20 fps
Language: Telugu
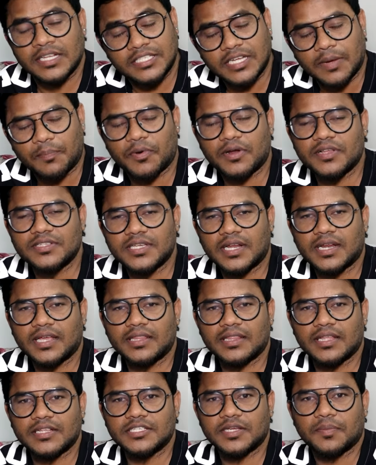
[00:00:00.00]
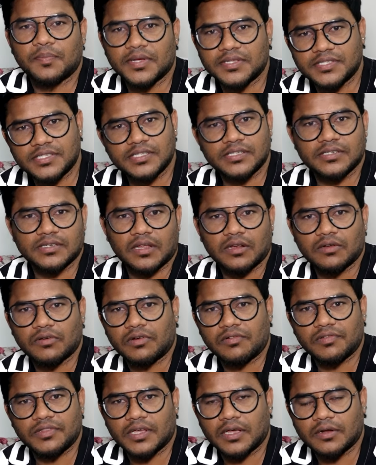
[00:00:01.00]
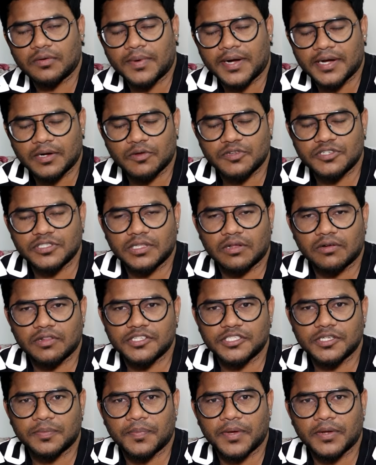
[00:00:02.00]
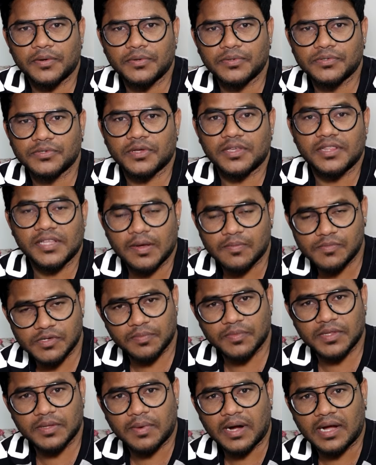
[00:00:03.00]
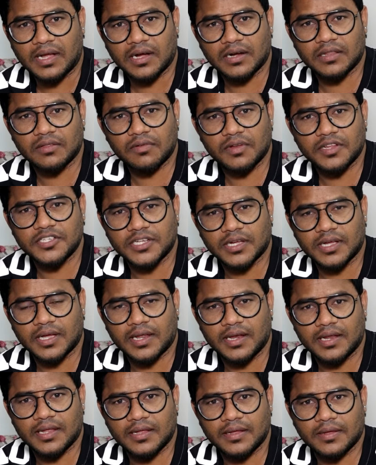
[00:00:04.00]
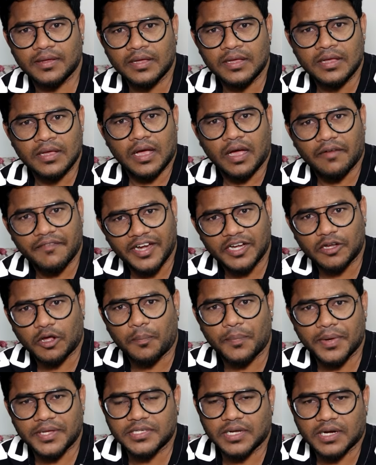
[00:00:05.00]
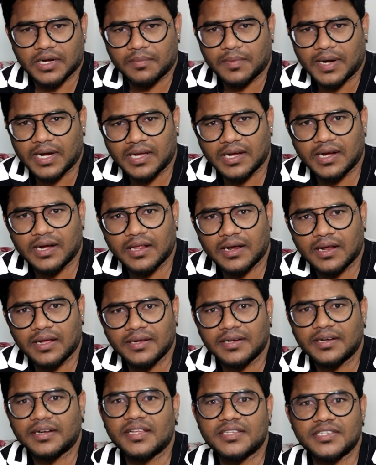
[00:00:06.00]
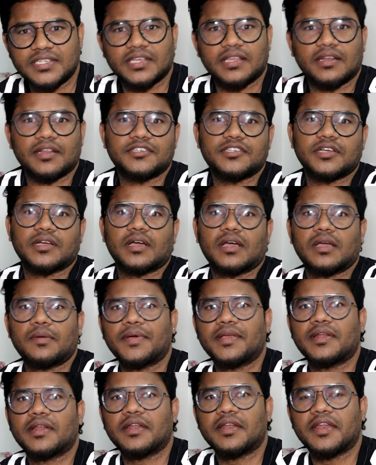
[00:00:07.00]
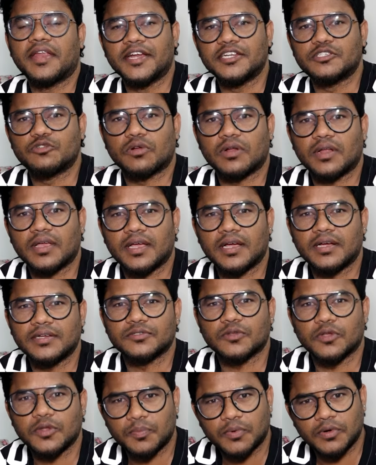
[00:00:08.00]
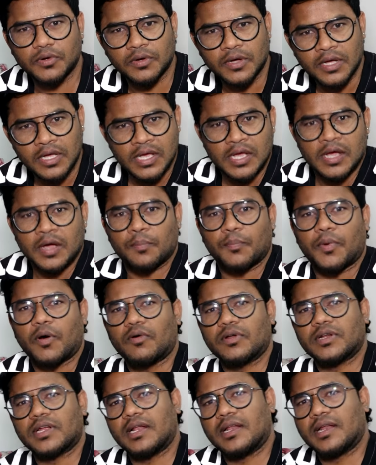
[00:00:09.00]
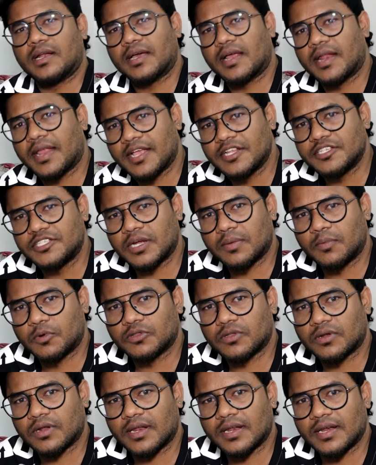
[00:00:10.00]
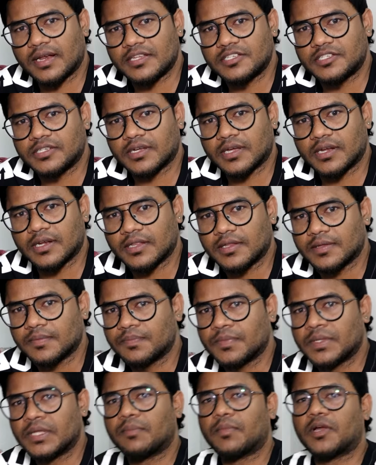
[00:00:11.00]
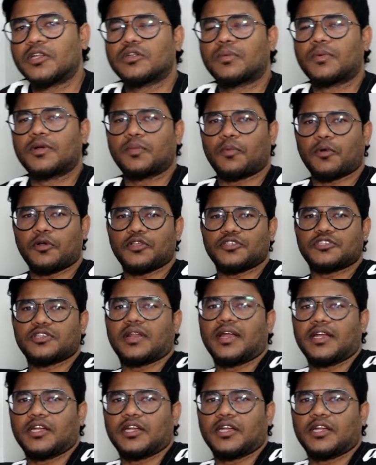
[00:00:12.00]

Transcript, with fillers: చెప్పడం జరిగిందని చెప్పేసి అల్లు అరవింద్ గారు బయటకు వచ్చిన తర్వాత చెప్పారు సో ఇదే అంశం మీద మాట్లాడదాం నిజంగానే అవే టాపిక్స్ అక్కడ మాట్లాడారా ఇండస్ట్రీకి నిజంగా ఏమైనా నీడ్స్ ఉన్నాయా సో ఇప్పుడు పవన్ కళ్యాణ్ గారు ఏం చేయబోతున్నారు ఇండస్ట్రీకి అనేది మనతో పాటు ప్రొడ్యూసర్